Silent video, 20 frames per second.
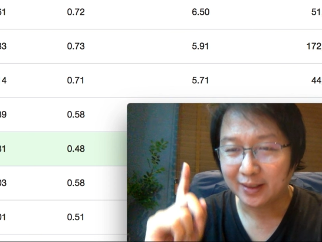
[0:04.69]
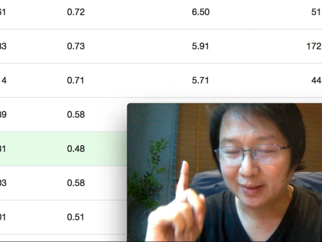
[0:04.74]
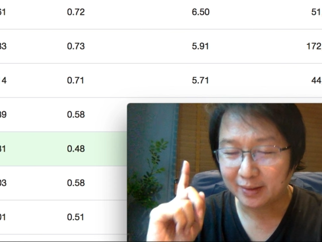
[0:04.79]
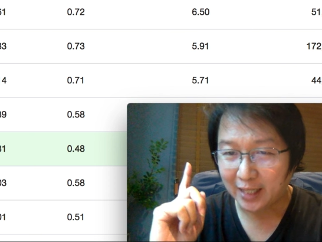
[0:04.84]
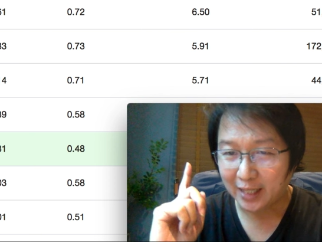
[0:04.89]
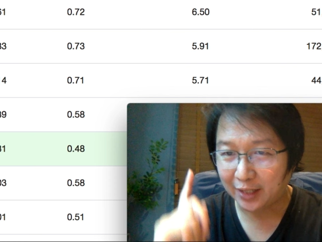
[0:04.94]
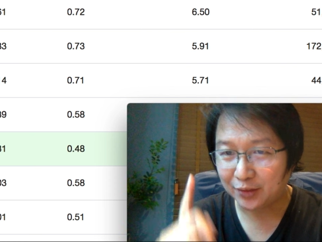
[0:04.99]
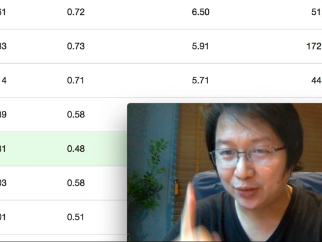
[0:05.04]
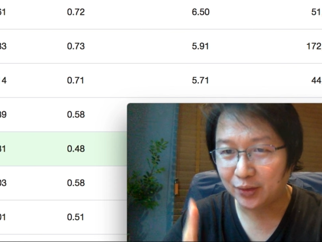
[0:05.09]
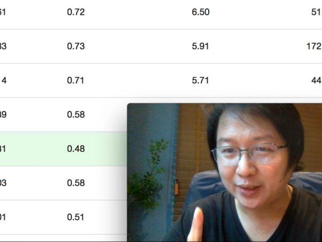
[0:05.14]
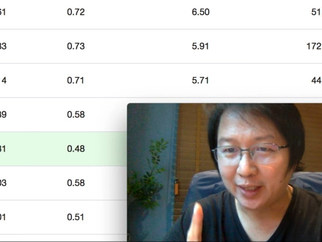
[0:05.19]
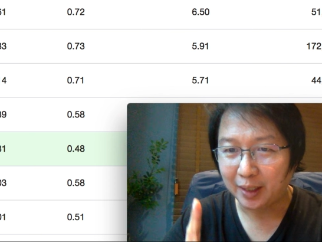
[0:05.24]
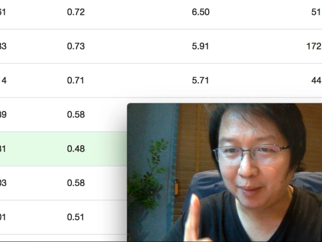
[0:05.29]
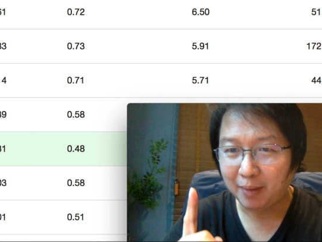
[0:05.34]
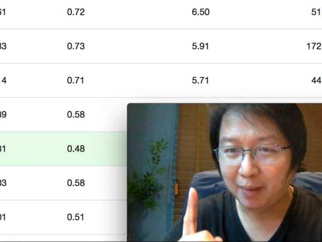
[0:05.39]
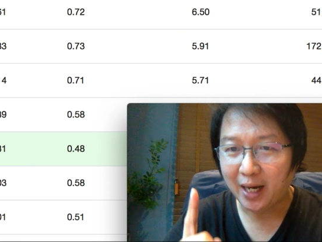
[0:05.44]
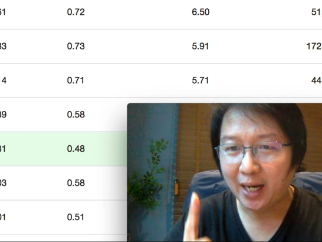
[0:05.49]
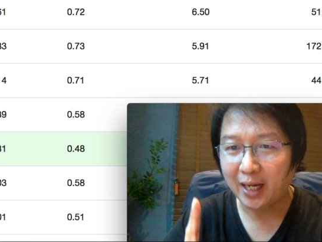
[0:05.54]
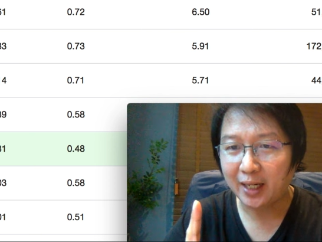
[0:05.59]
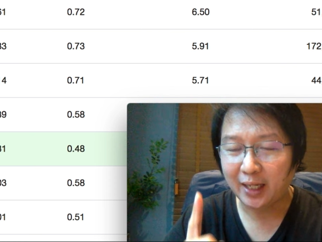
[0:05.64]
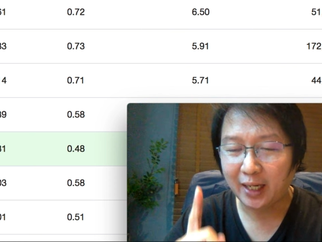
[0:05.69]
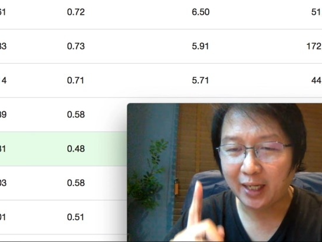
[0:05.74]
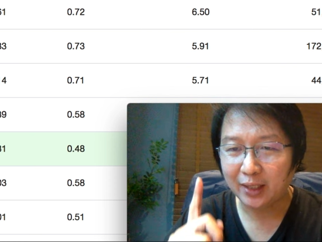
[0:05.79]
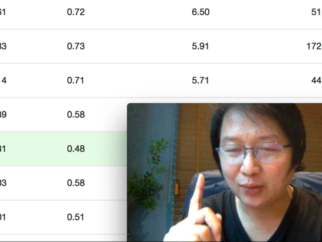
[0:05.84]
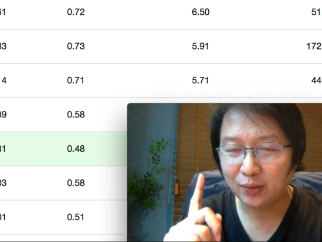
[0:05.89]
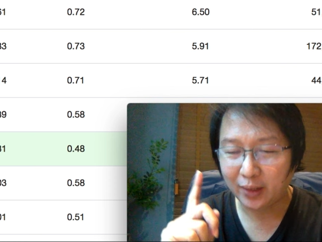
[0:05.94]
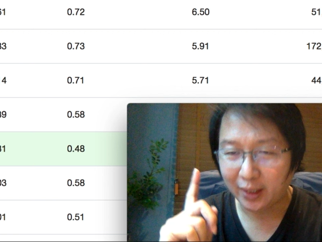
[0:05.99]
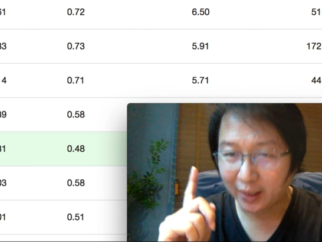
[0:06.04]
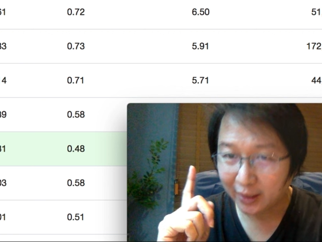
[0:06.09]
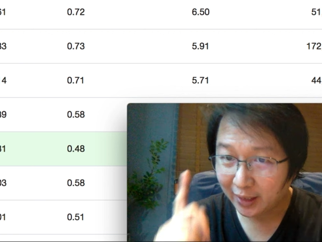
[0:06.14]
น่าสนใจบ้างนะตั
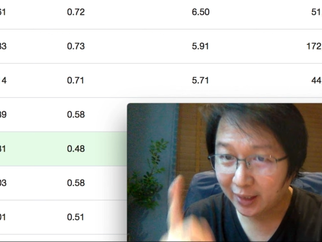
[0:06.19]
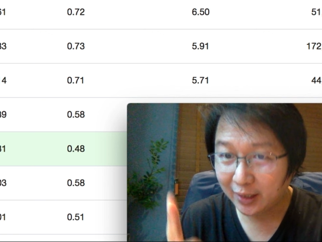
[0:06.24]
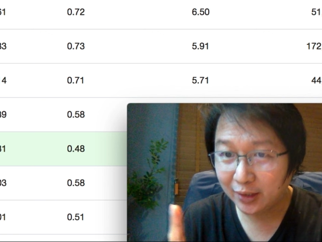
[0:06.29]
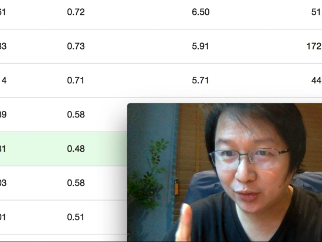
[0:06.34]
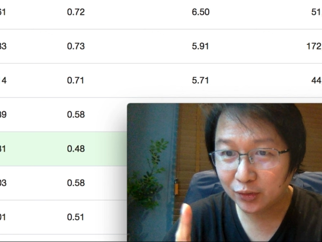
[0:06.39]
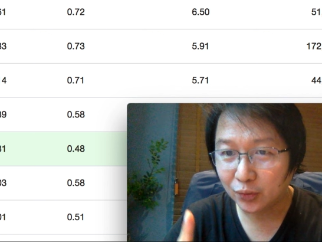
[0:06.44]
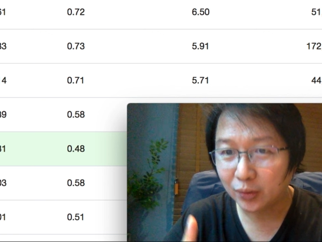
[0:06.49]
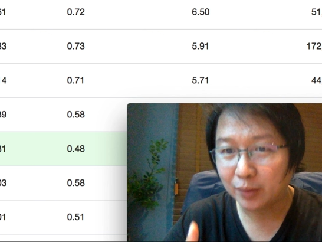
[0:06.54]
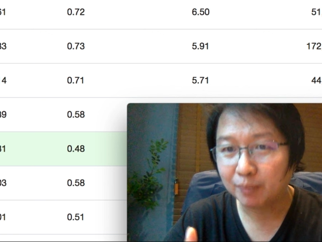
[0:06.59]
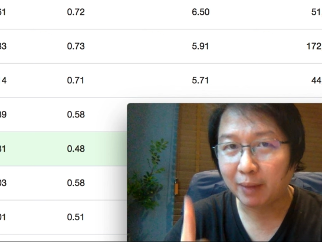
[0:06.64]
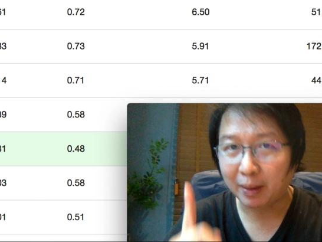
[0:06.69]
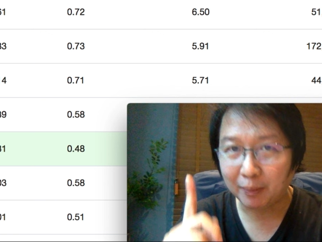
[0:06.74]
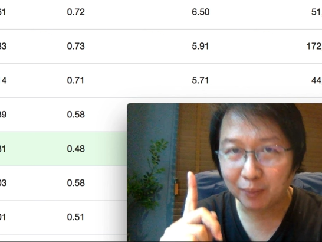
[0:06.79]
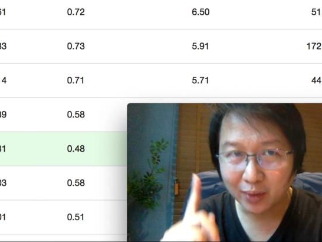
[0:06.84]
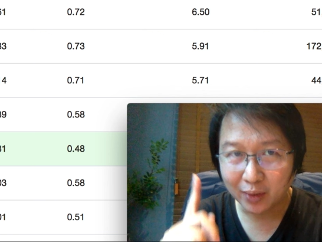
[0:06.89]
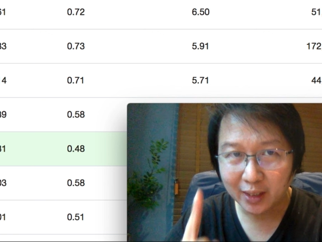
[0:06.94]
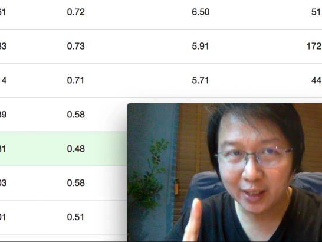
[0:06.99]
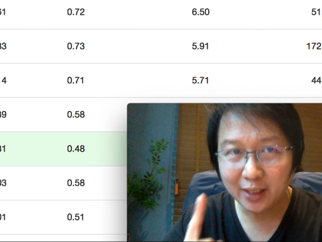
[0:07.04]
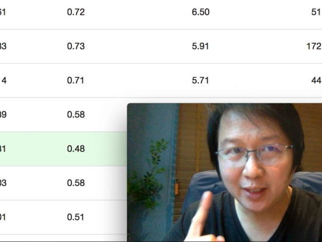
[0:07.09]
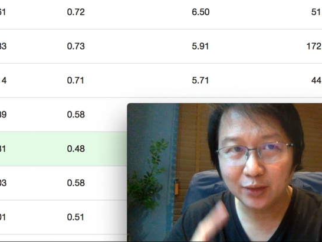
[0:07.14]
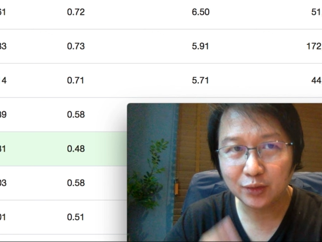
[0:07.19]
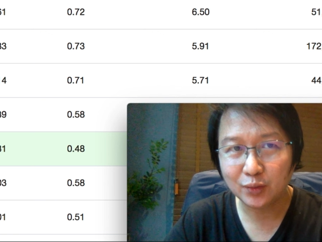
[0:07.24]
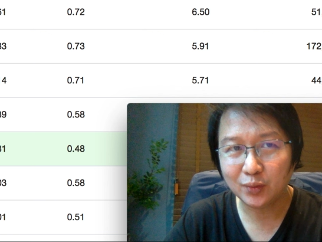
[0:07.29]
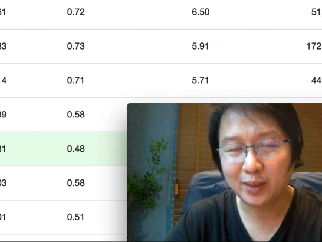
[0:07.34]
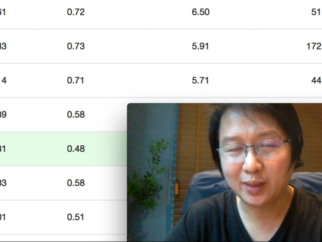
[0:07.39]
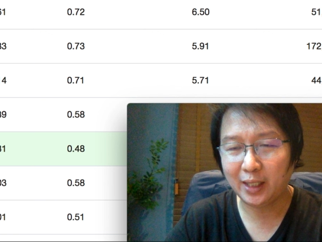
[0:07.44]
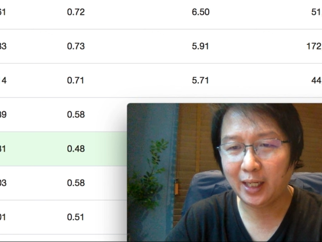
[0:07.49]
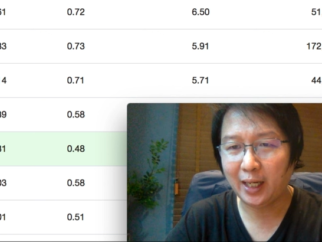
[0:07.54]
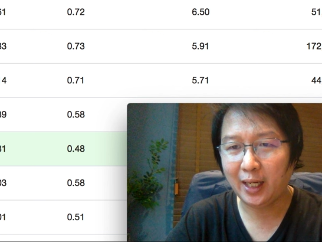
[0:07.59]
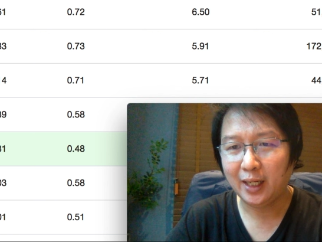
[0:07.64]
วไหนดีที่สุดปันผลดีที่สุด
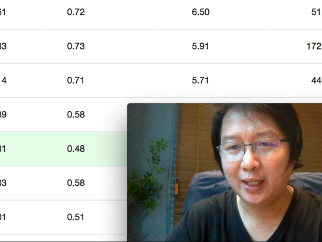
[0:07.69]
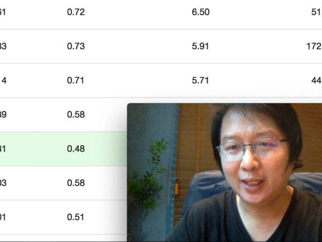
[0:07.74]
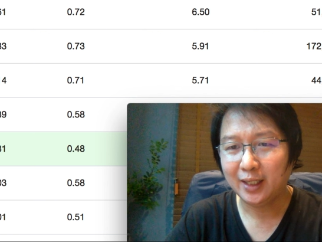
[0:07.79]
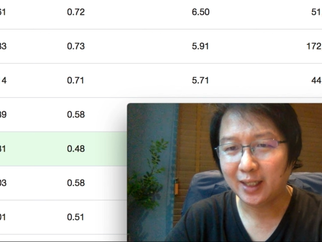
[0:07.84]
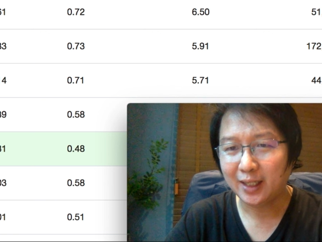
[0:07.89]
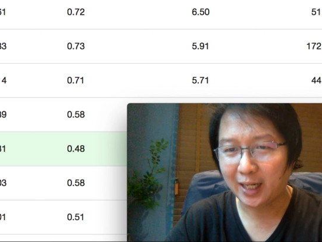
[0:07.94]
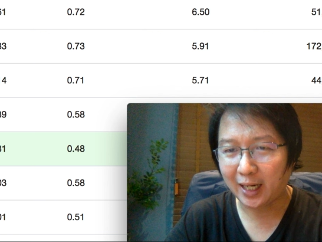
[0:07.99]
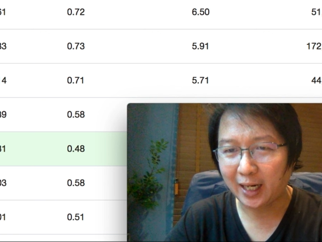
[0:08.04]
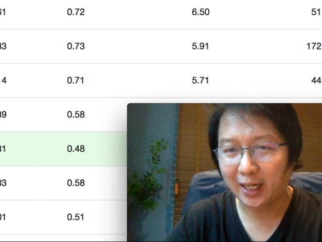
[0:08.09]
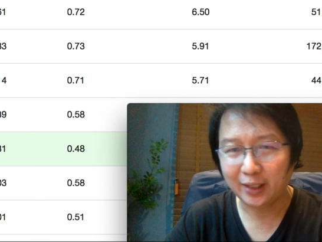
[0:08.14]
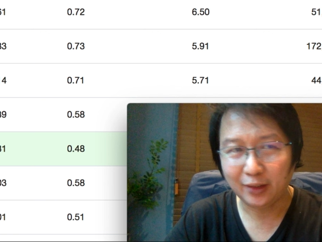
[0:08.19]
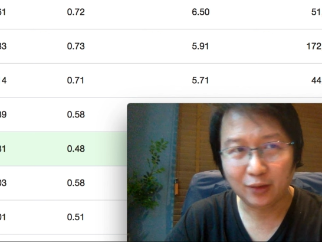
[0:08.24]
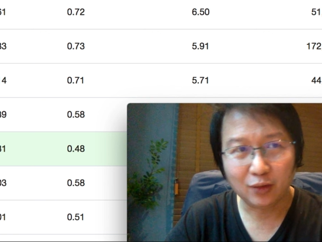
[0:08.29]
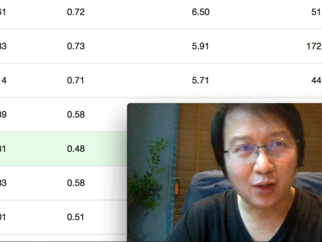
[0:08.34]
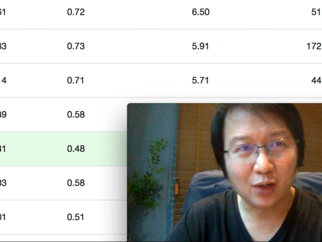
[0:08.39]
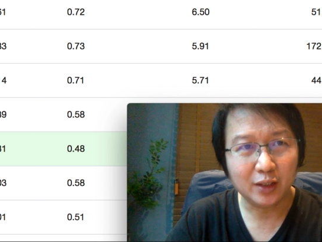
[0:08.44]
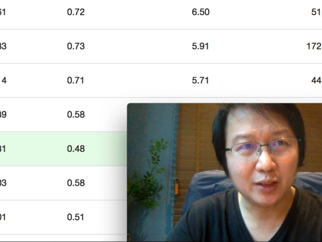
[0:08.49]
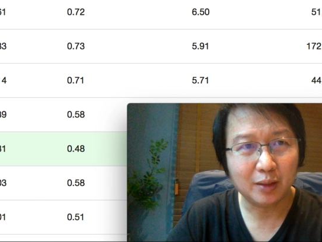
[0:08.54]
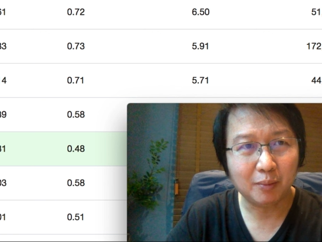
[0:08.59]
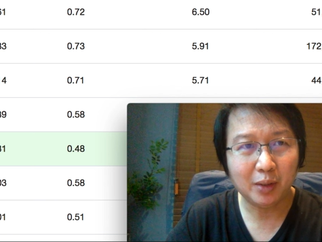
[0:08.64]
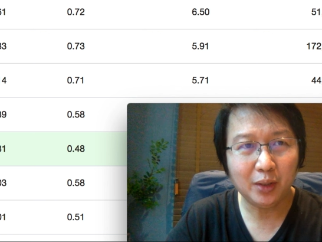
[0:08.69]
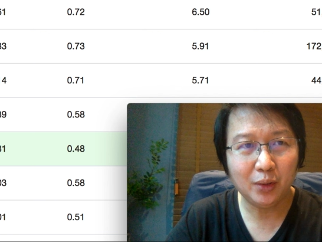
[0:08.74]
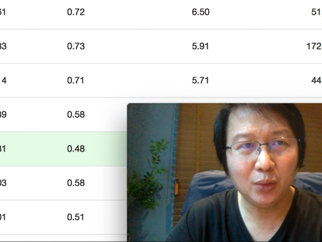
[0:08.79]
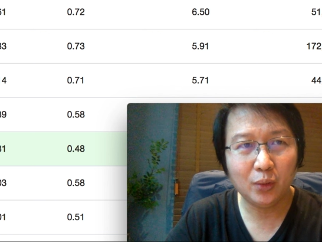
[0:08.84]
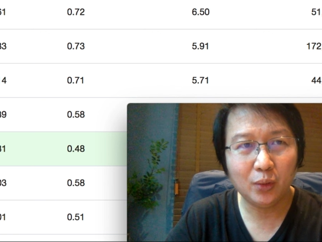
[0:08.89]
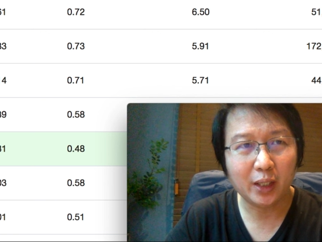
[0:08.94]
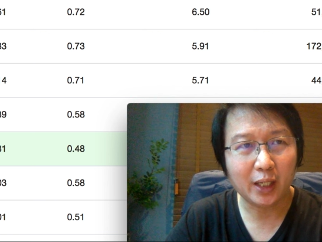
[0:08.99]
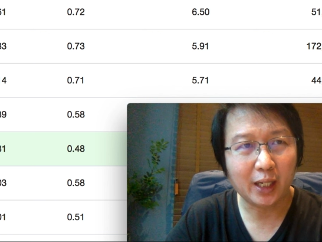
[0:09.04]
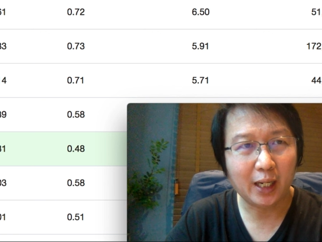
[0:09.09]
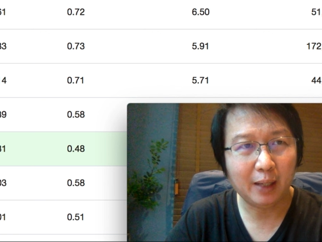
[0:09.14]
นะเดี๋ยวก่อนจะมาดู
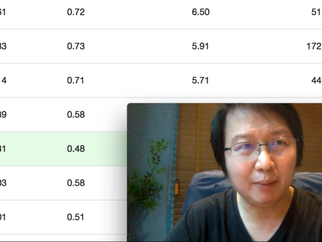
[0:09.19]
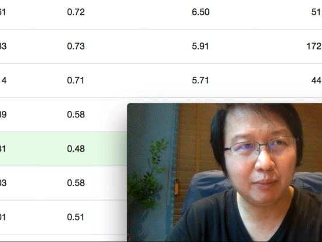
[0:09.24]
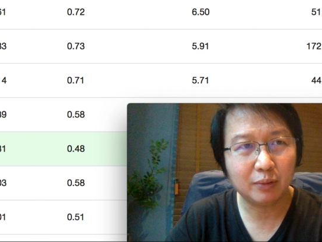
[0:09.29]
นะครับ